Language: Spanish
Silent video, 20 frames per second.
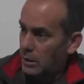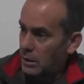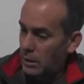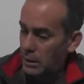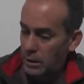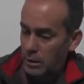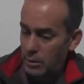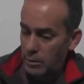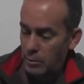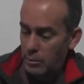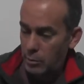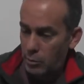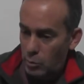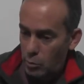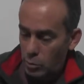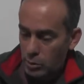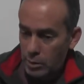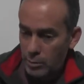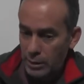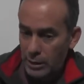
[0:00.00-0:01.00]
Eh,
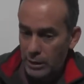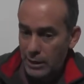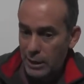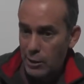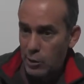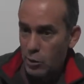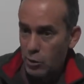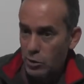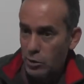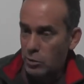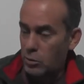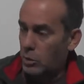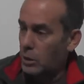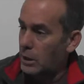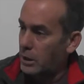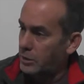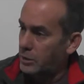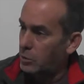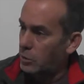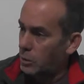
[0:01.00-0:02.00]
justamente anoche, en una
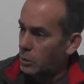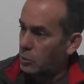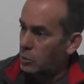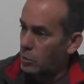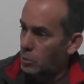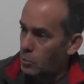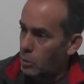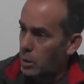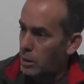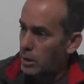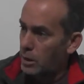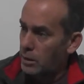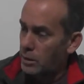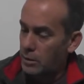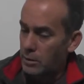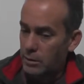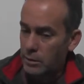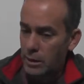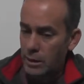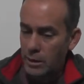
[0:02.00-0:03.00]
de las reuniones que tuvimos ahí
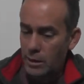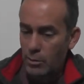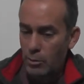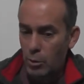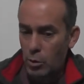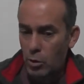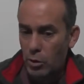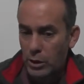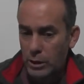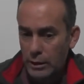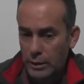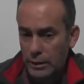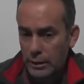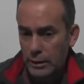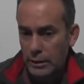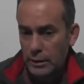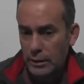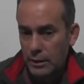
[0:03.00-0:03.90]
en, el bloque,